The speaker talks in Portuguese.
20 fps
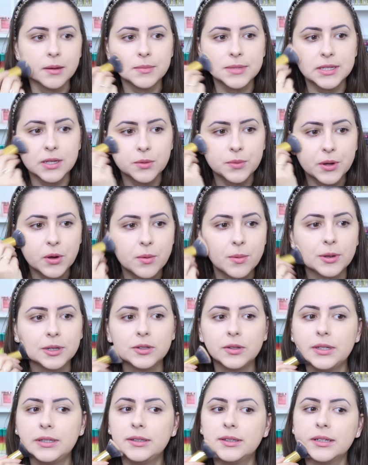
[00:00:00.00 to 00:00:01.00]
mas eu não me
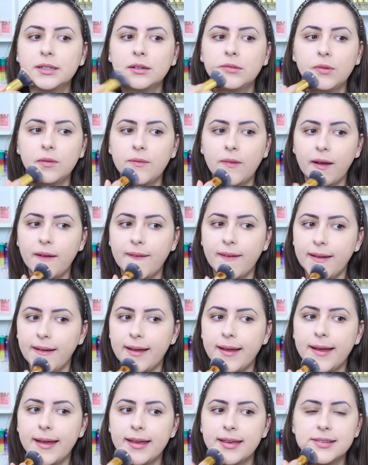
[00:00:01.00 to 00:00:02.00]
incomodo. Então,
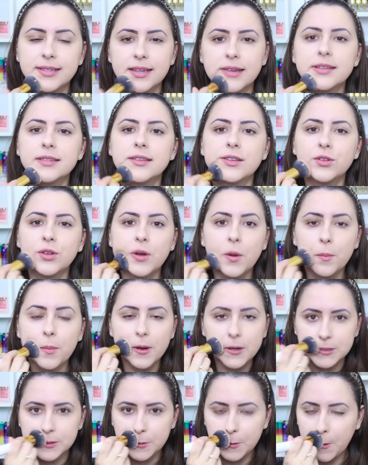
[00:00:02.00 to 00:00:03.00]
é, esse quesito não
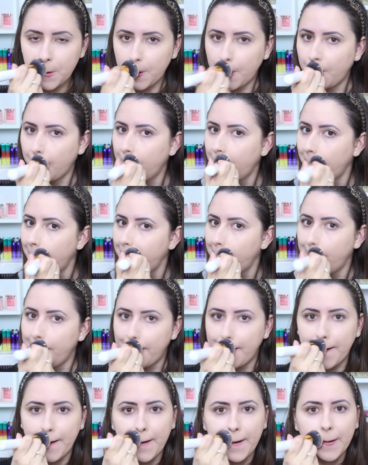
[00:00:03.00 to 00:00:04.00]
posso
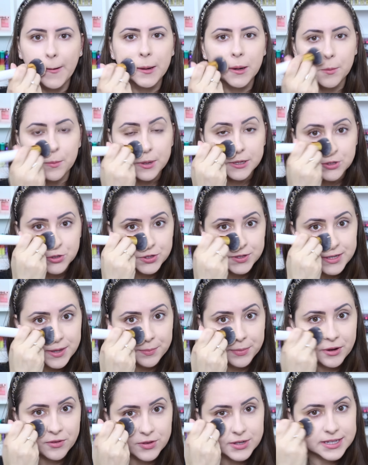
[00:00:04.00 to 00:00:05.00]
não posso dizer
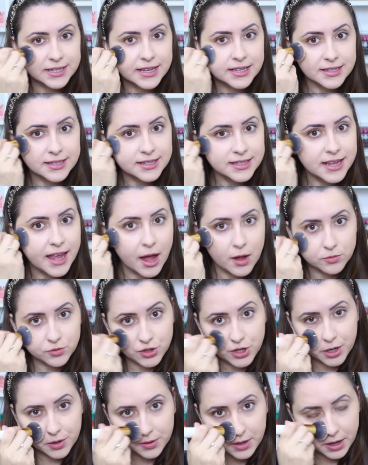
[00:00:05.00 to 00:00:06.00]
para você se há um
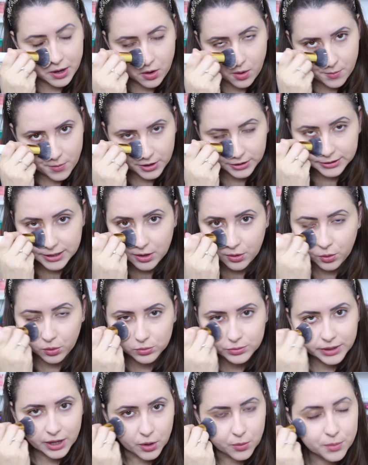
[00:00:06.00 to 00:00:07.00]
cheiro que incomoda
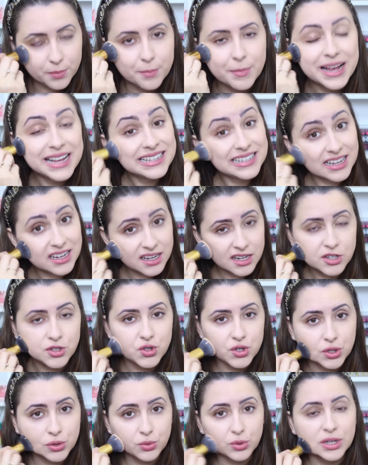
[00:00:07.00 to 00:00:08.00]
ou não, mas
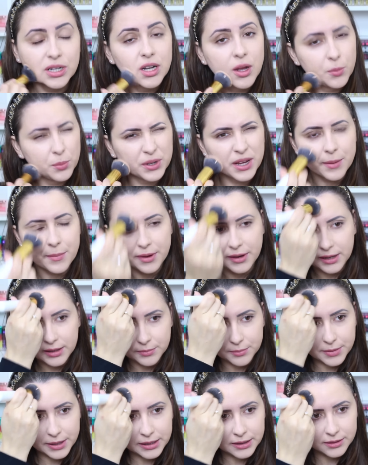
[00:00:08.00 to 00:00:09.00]
acredito que não, porque é
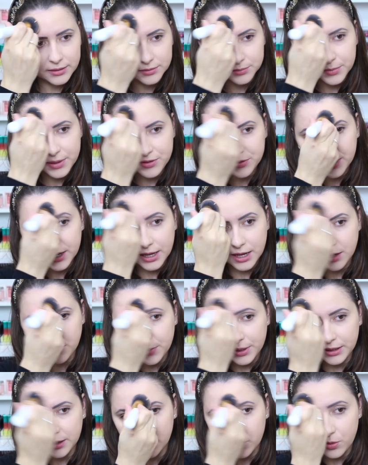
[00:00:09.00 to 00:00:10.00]
bem, bem, bem fraquinho,
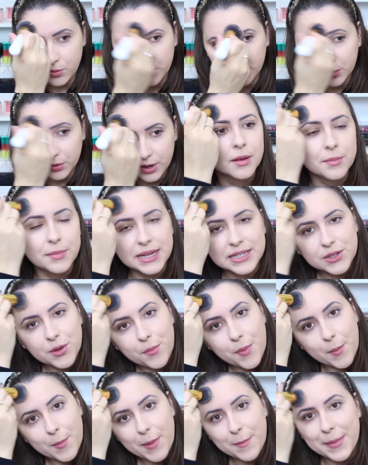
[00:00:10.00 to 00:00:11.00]
bem tranquilo. Mas
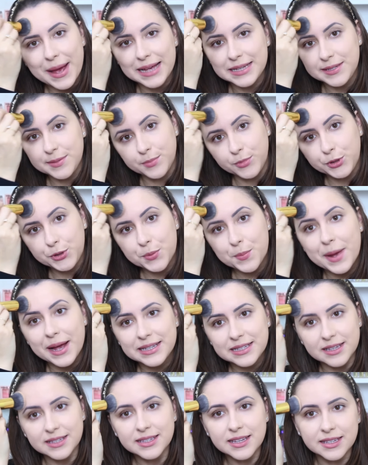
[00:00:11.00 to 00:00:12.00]
como é uma base muito
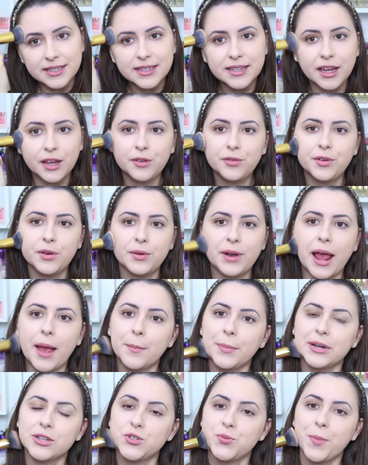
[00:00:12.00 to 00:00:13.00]
mais acessível,
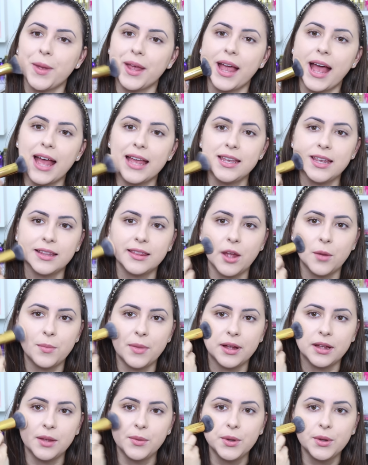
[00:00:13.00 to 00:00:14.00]
né, para te pegar e ir até
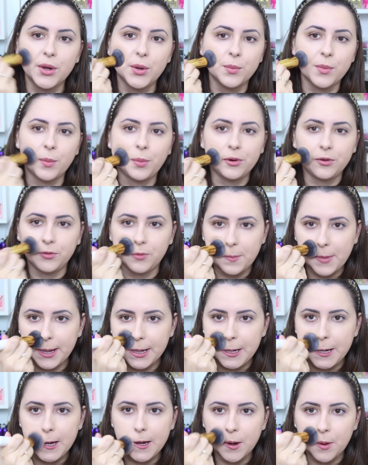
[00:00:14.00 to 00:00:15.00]
uma, uma
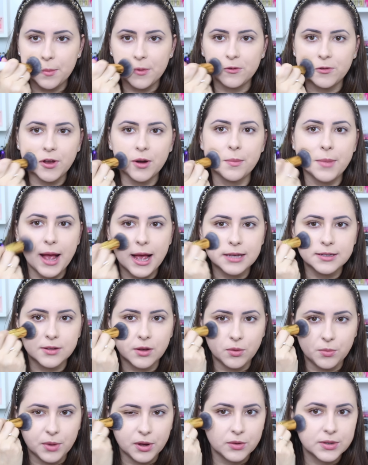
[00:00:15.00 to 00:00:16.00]
perfumaria, uma
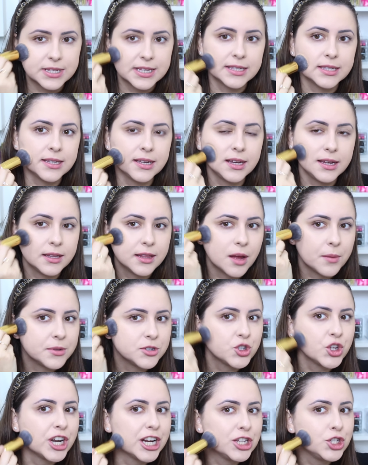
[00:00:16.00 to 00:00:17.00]
farmácia, alguma coisa assim e dar
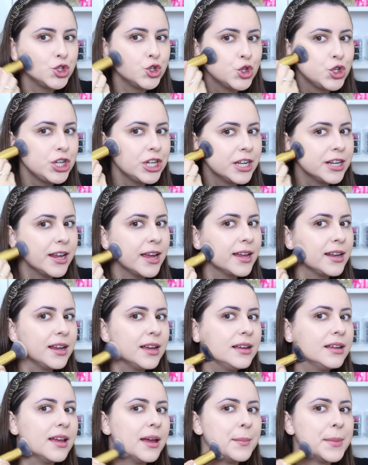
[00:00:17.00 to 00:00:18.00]
uma cheiradinha
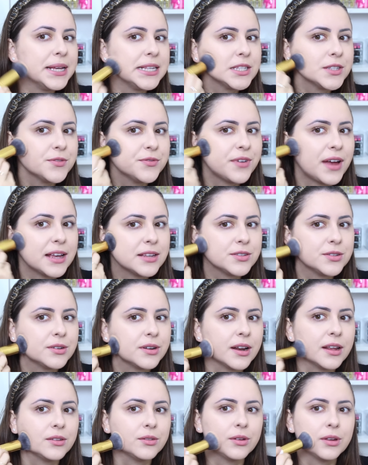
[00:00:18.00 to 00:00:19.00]
nela, é mais
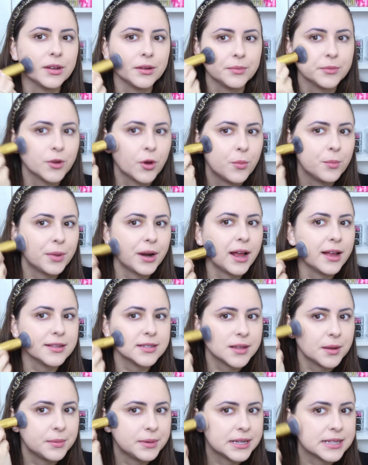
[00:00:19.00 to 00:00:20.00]
fácil, né, do que comprar
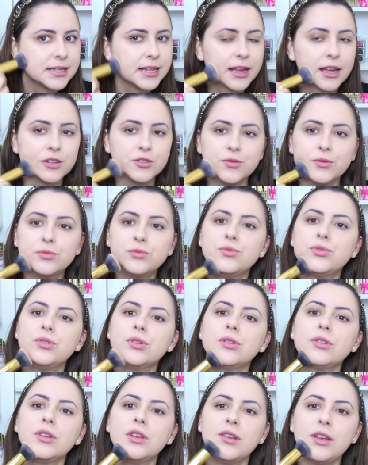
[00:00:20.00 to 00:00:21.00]
essa base daqui a de um
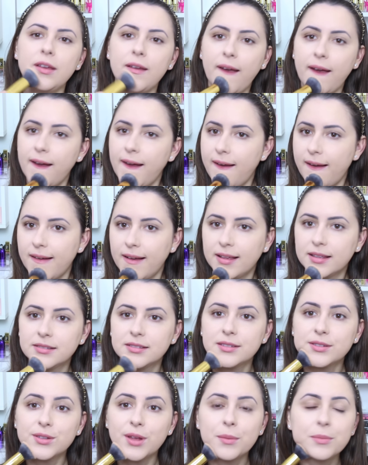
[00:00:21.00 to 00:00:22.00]
dia aqui
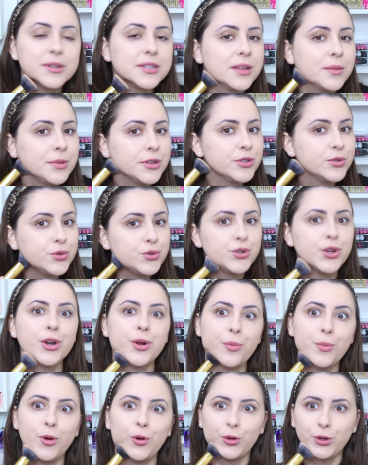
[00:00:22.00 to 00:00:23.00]
só para saber se o
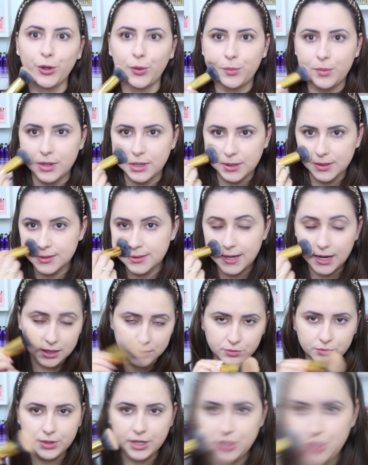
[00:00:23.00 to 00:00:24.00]
cheiro é bom ou não, mas
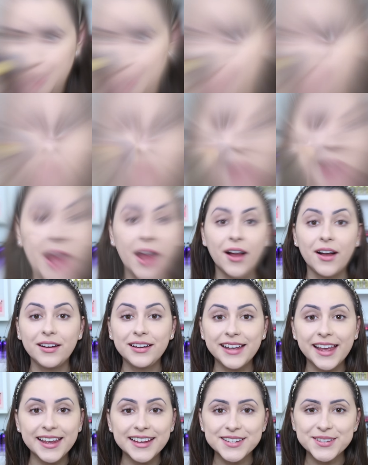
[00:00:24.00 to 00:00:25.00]
ela não tem cheiro.
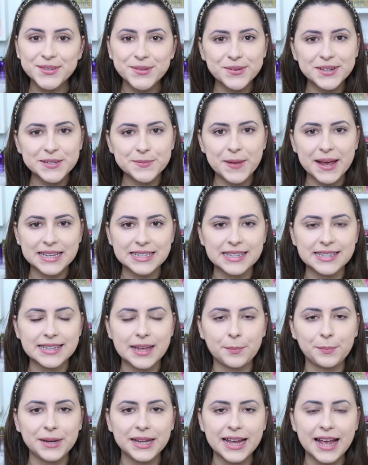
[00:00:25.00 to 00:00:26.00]
Ok, as duas bases
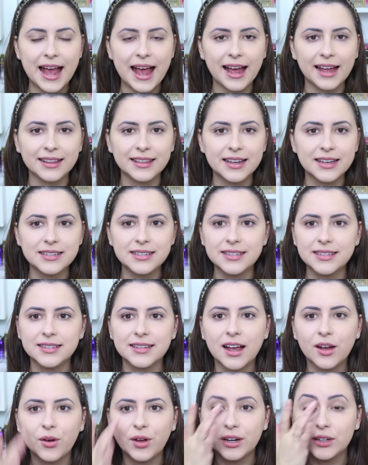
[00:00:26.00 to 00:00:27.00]

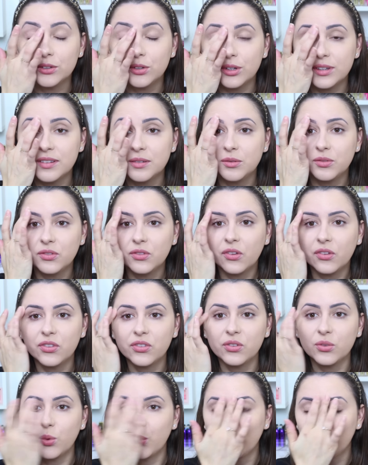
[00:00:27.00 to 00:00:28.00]
aplicadas. Agora eu tô assim,
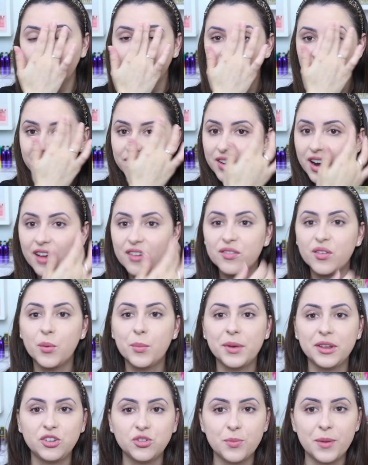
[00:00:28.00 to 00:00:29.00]

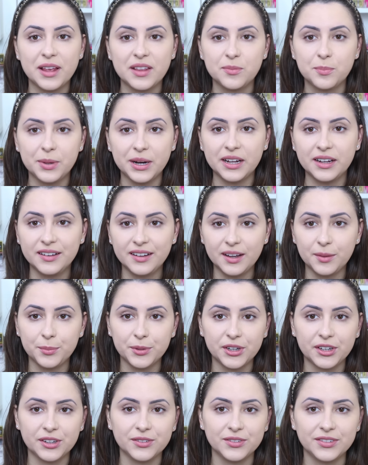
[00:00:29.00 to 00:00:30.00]
consideravelmente mais branca,
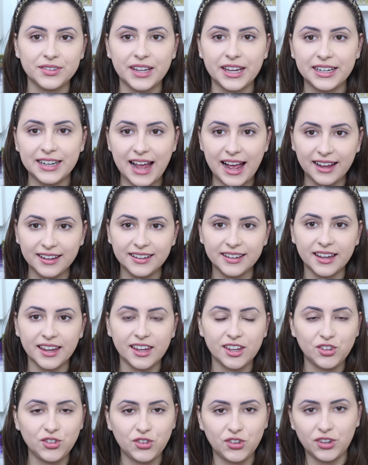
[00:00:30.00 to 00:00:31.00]
porque não tem nada
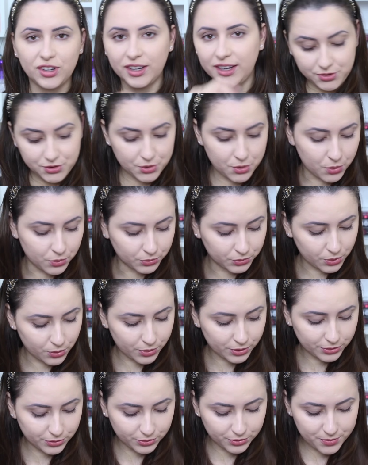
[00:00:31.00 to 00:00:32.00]
aqui de, de
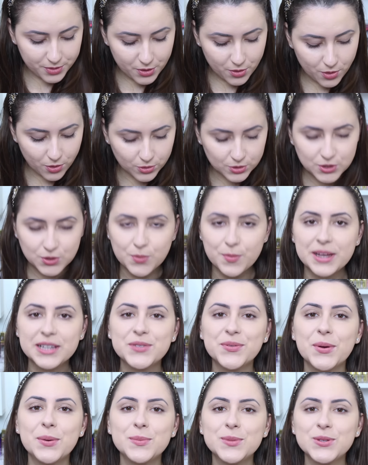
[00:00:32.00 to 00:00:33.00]
contorno no meu rosto,
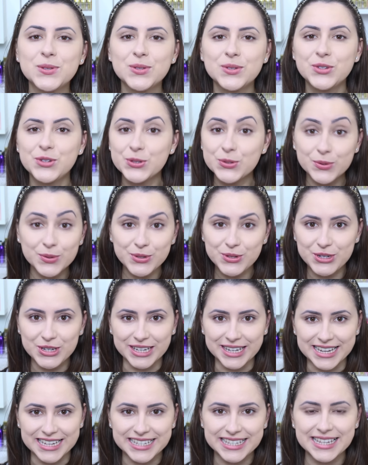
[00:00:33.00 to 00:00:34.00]
mas vamos
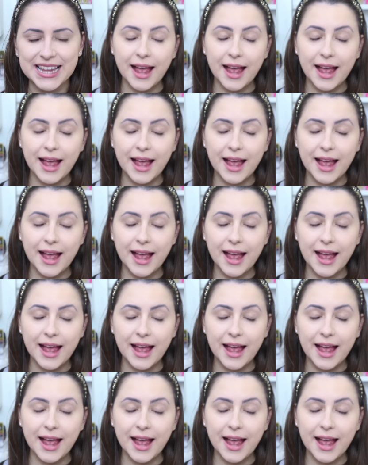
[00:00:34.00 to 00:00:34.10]
discuti-las.